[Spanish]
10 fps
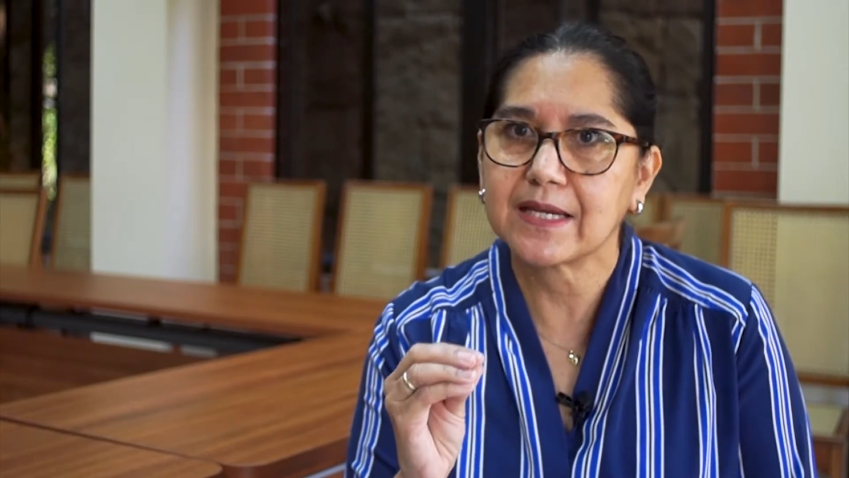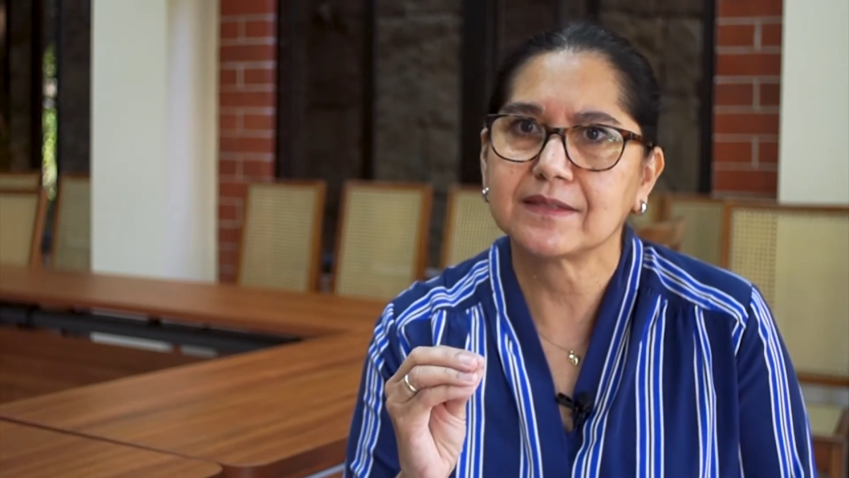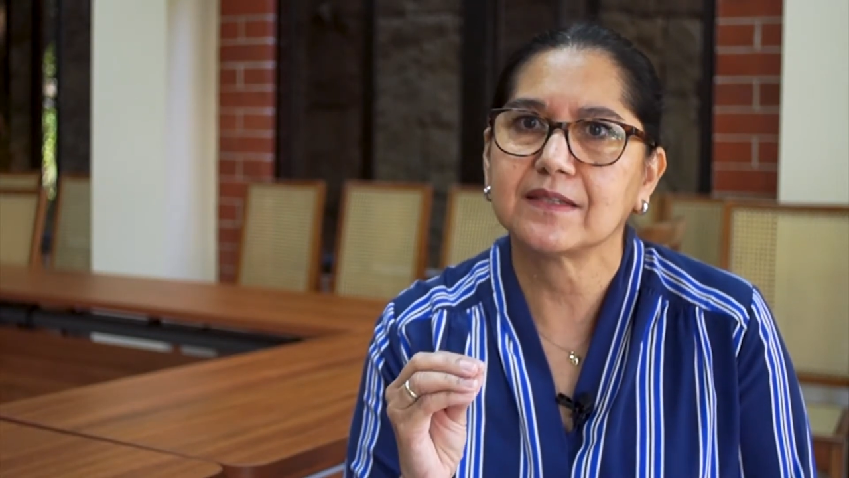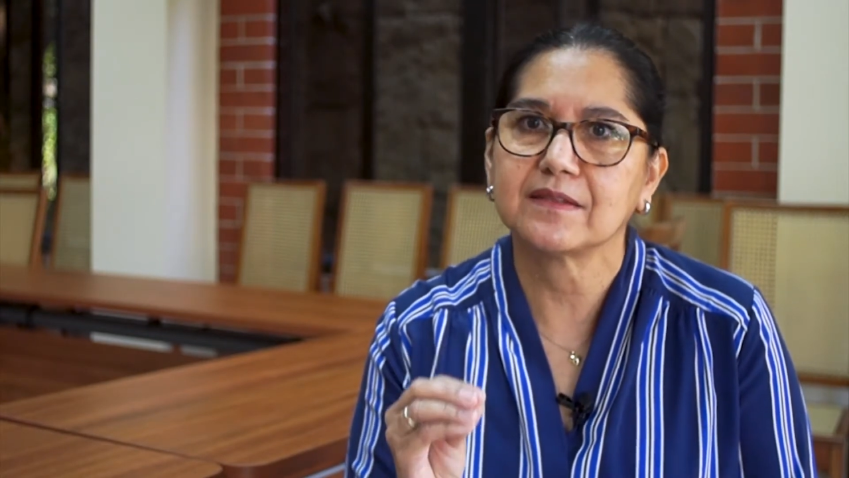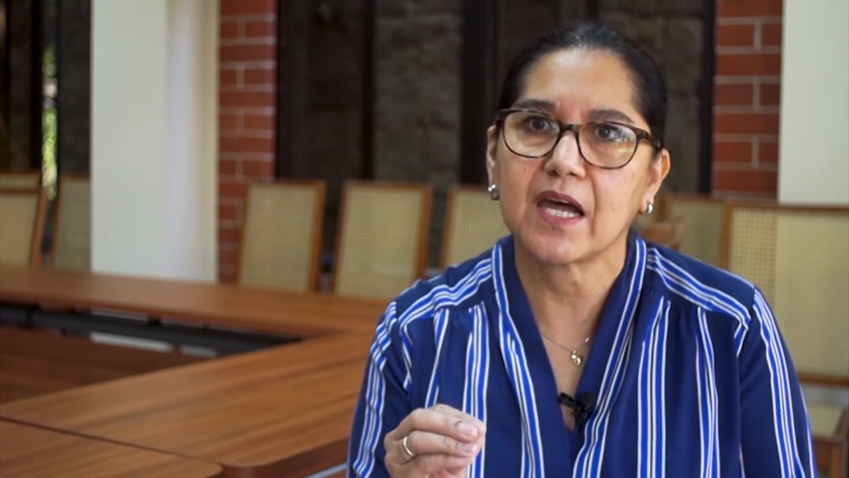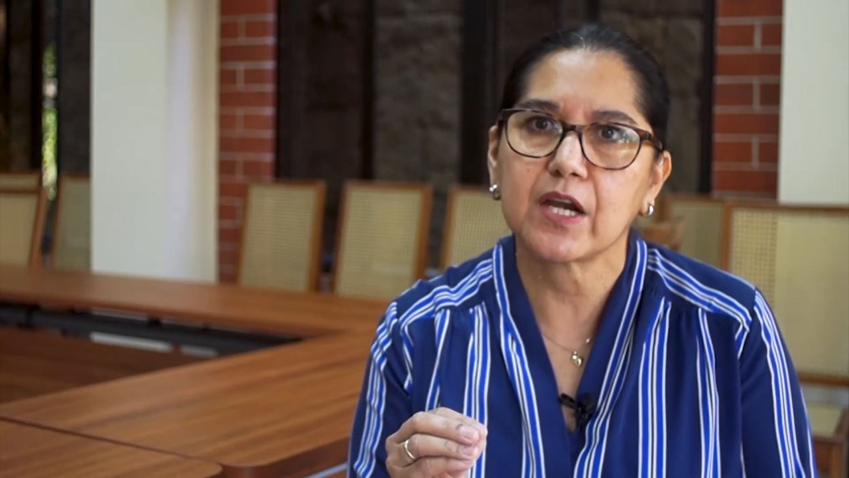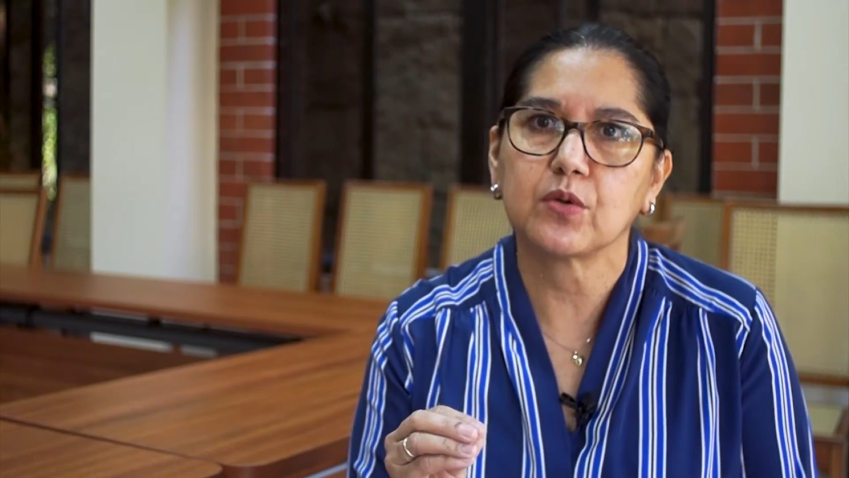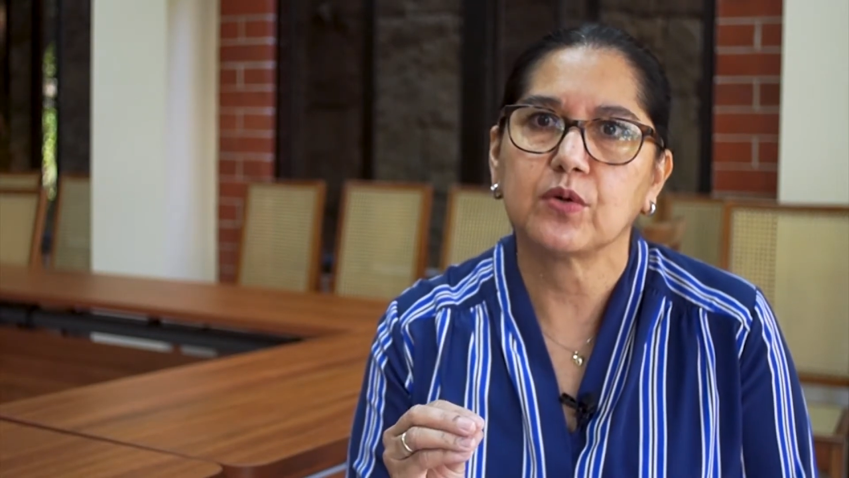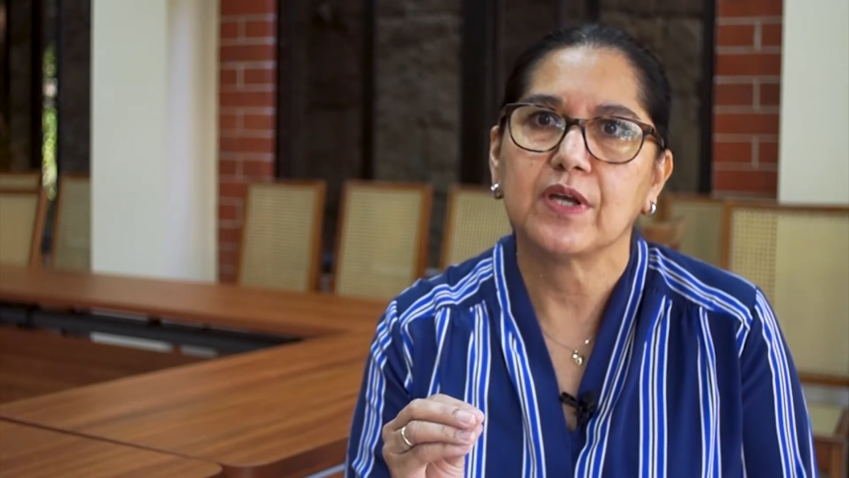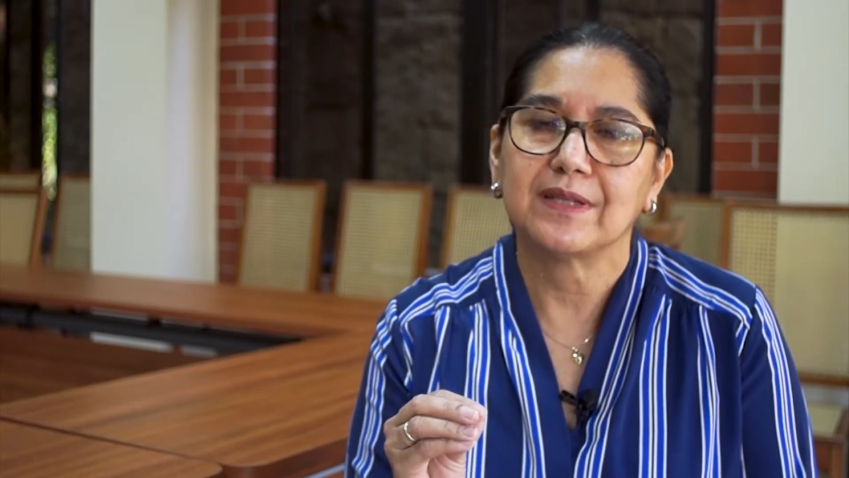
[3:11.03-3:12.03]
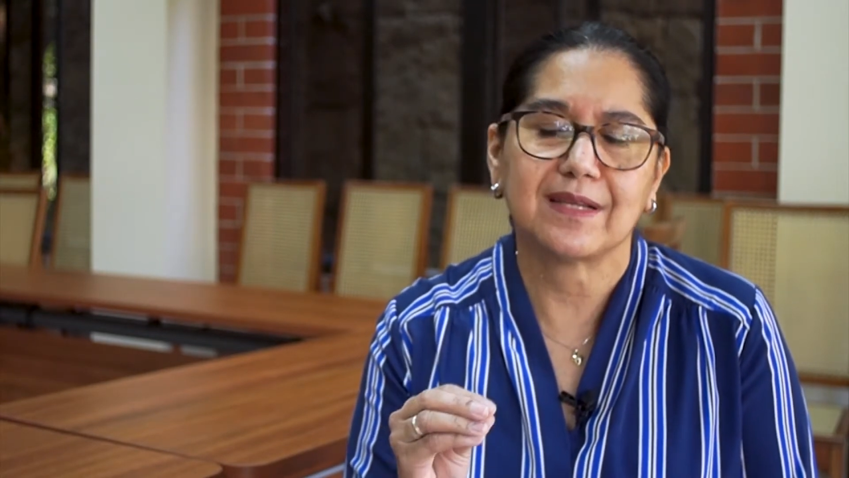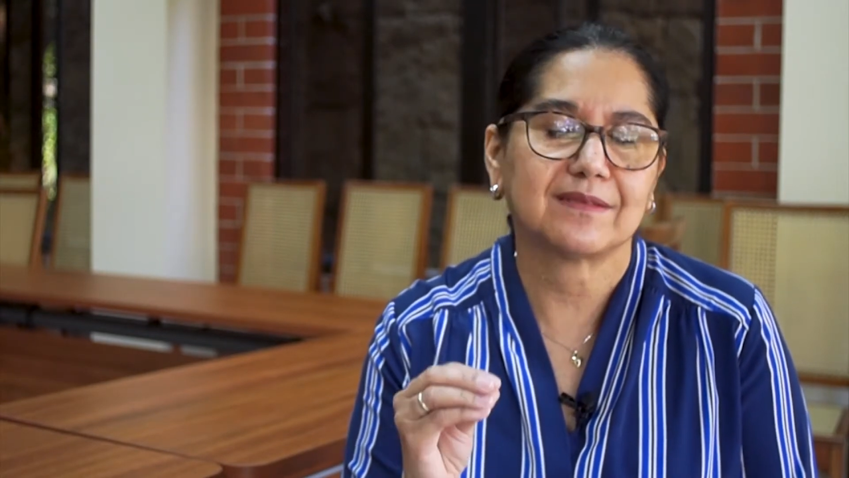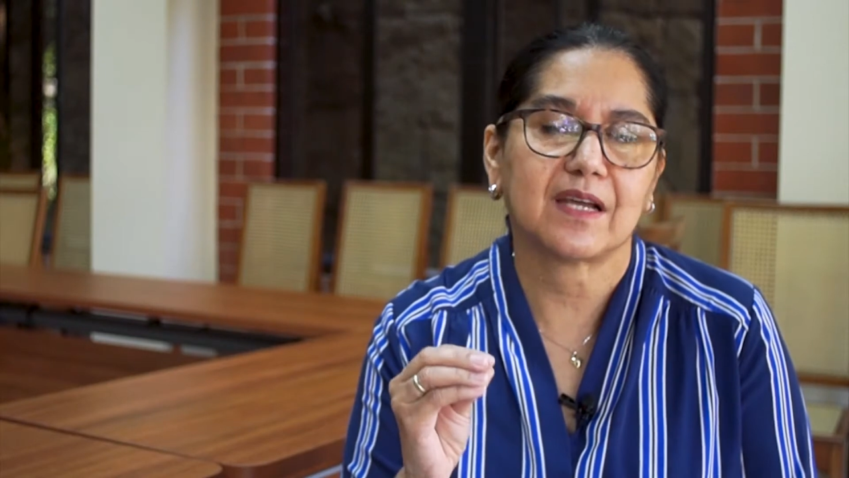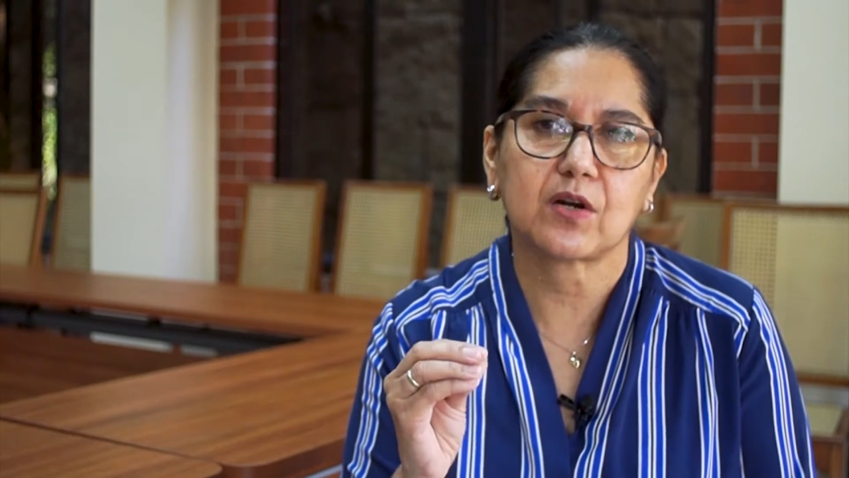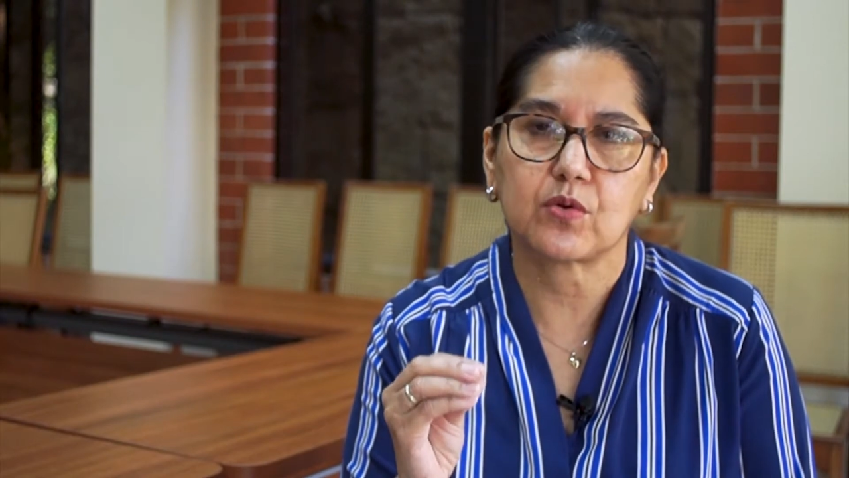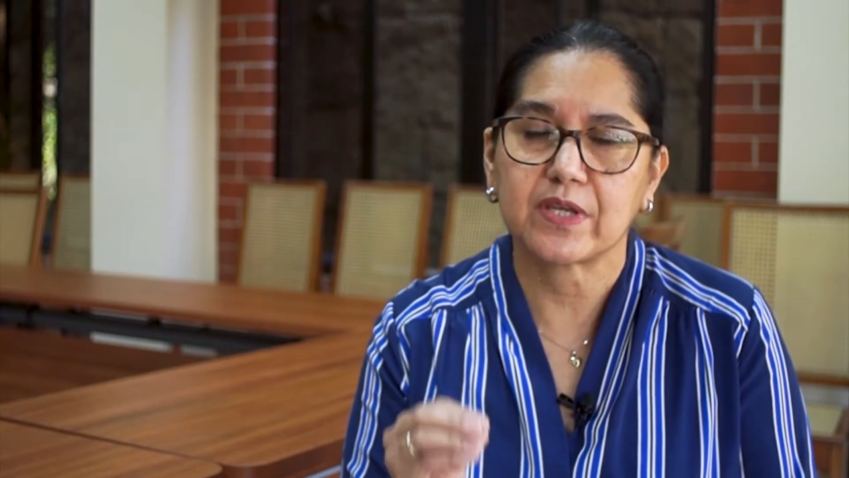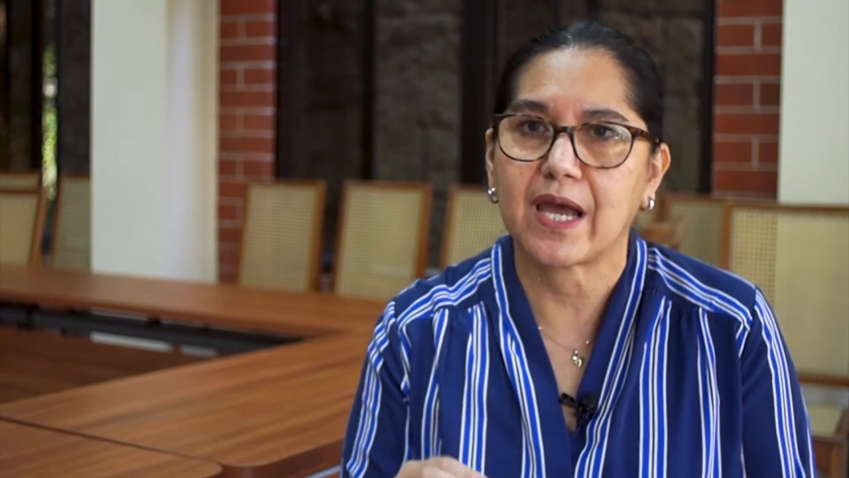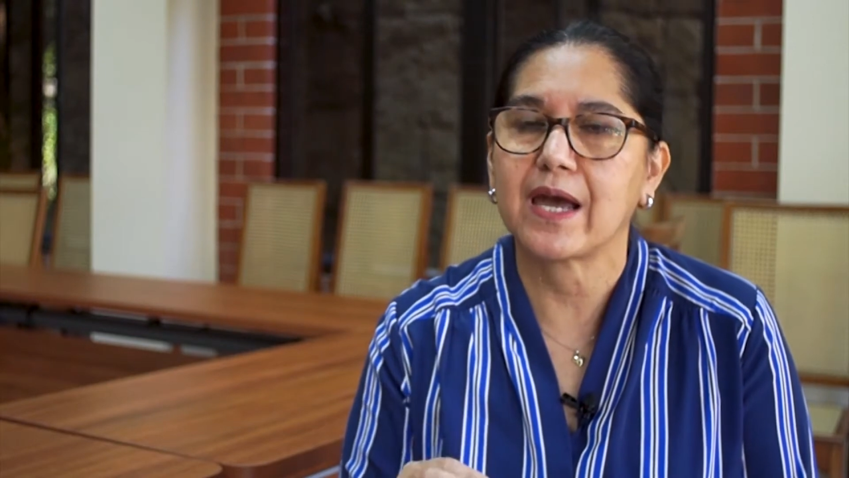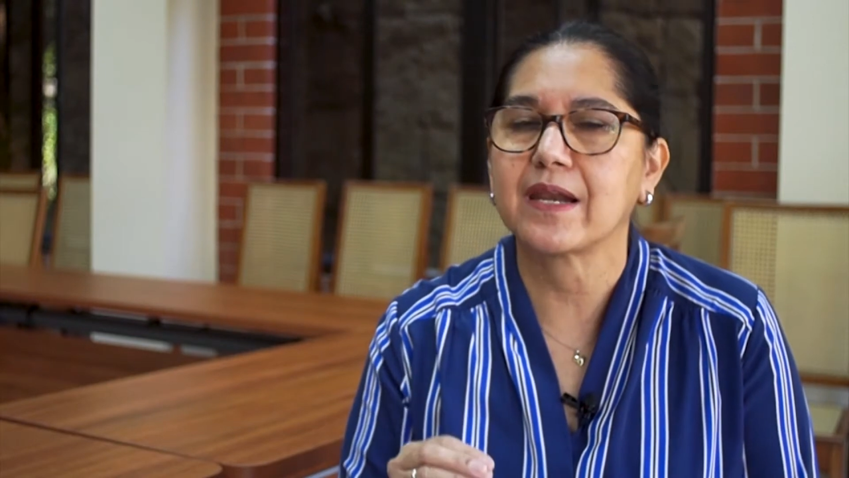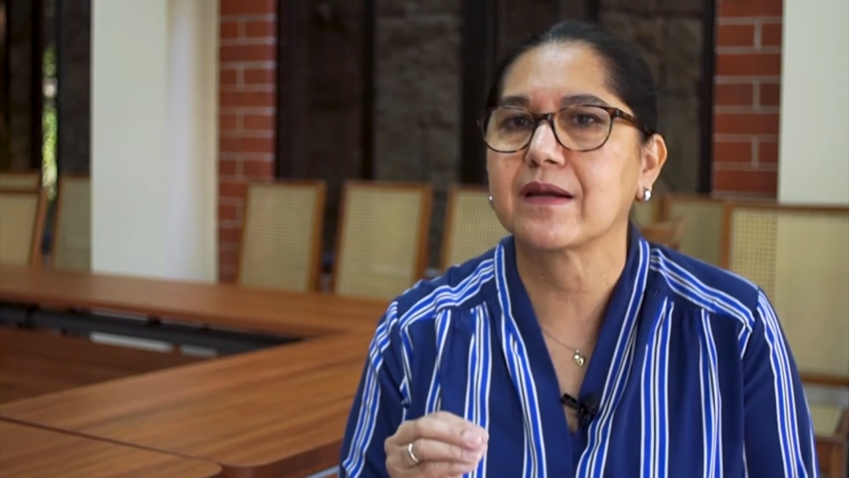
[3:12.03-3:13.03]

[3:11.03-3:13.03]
necesario desarrollar,